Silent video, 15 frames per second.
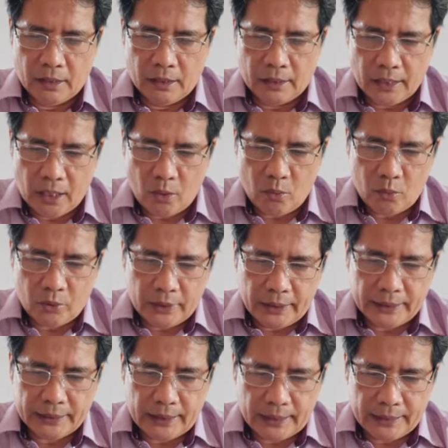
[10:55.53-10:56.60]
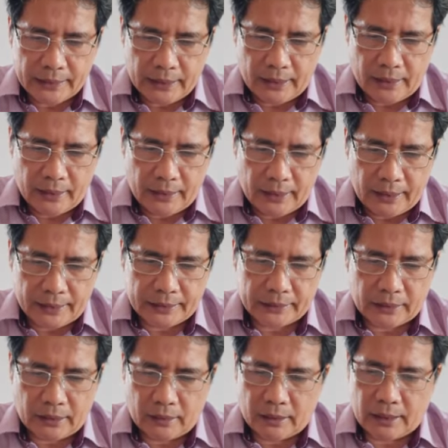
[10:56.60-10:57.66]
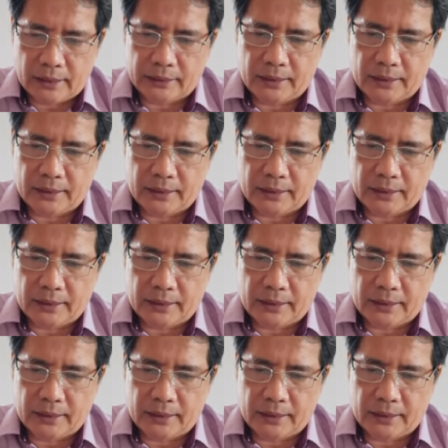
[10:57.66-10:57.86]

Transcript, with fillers: Now this I say lest uh,